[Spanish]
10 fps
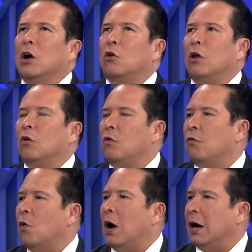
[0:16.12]
día con
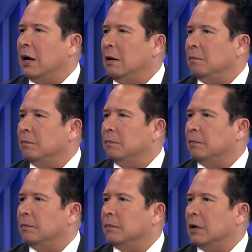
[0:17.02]
Adolfo Ángel,
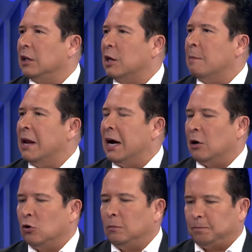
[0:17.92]
el
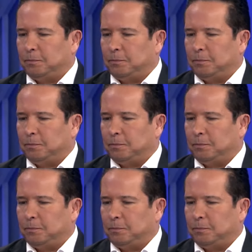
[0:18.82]
temerario,